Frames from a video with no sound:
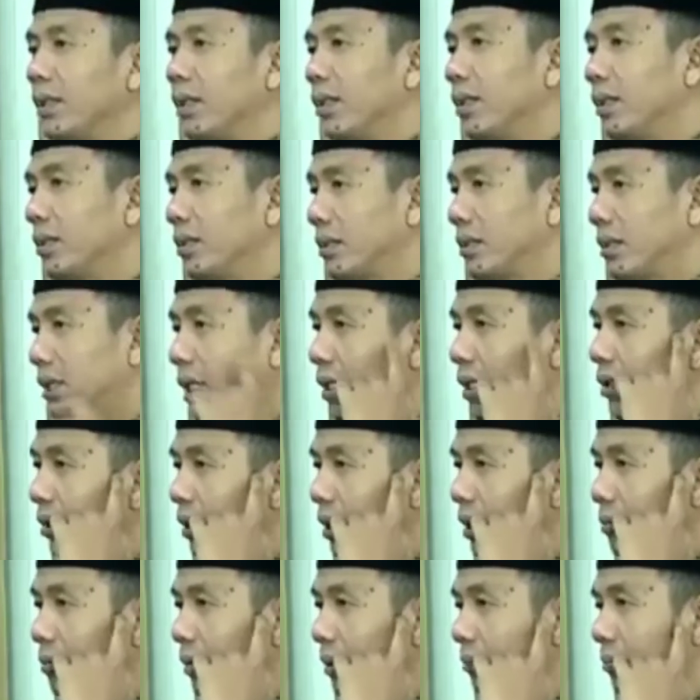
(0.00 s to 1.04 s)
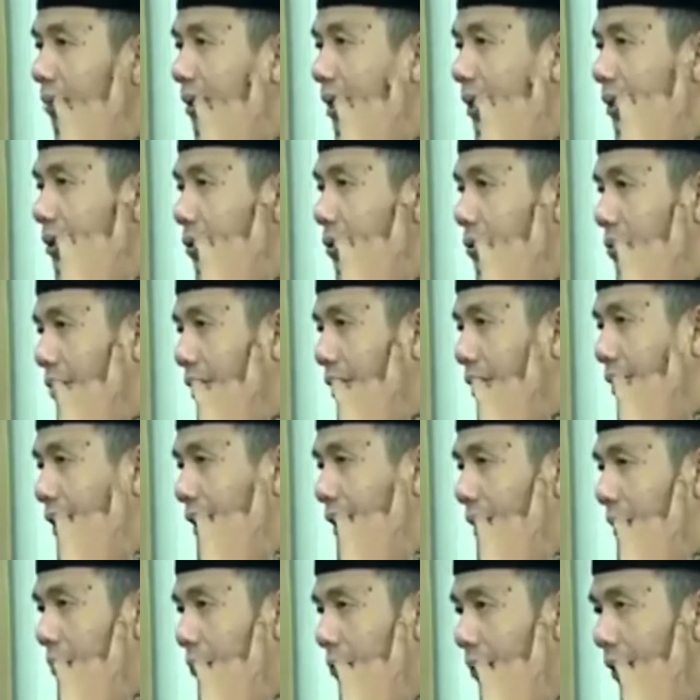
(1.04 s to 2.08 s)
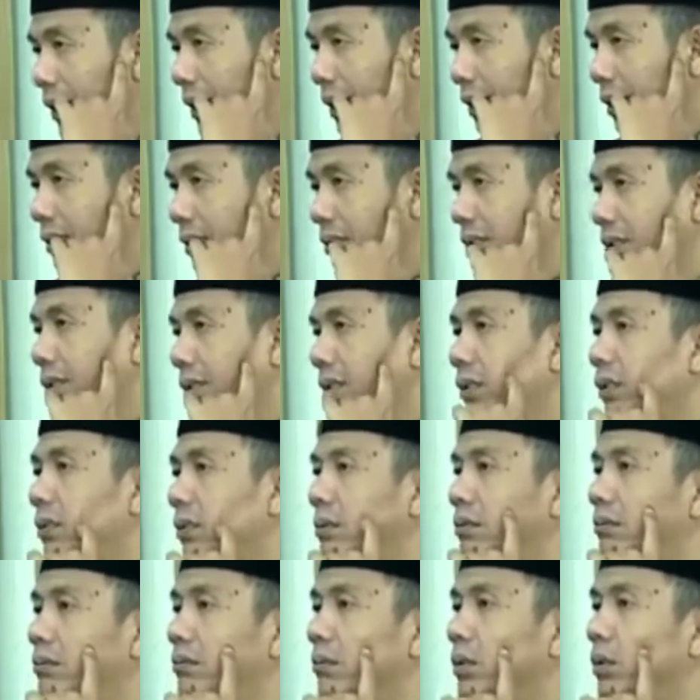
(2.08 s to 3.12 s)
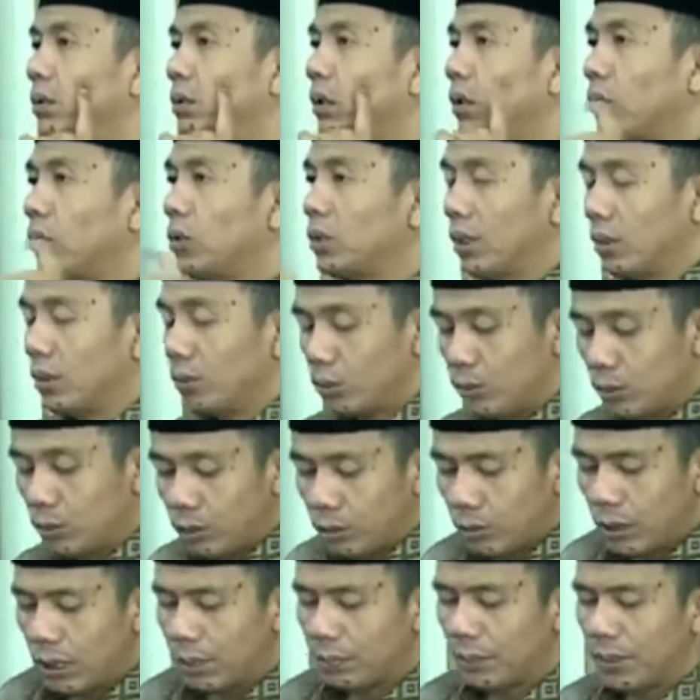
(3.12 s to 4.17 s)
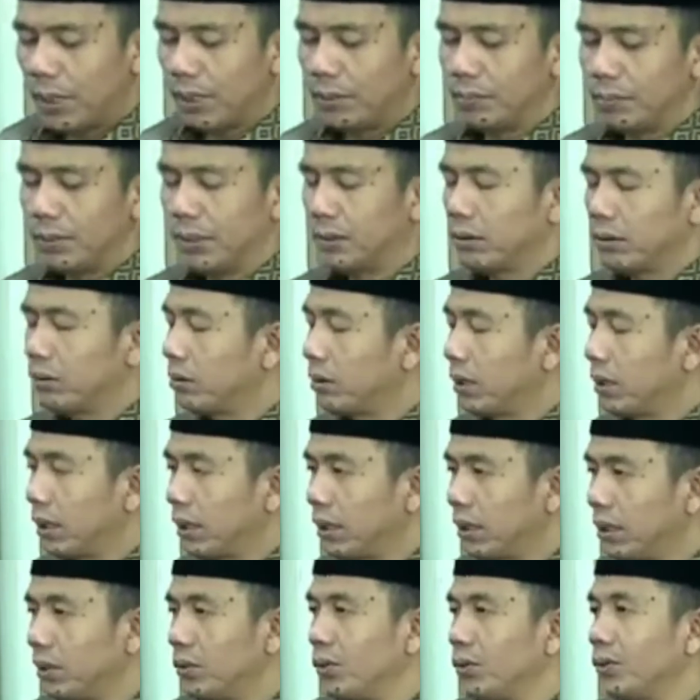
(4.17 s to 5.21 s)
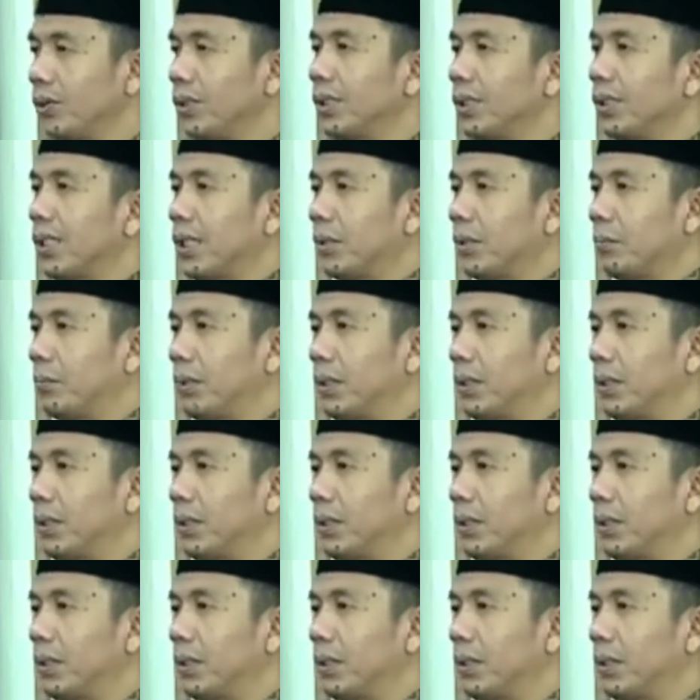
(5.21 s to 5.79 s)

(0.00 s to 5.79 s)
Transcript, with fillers: kalau imamnya sudah takbir tidak usah nunggu apa-apa sudah ikuti takbir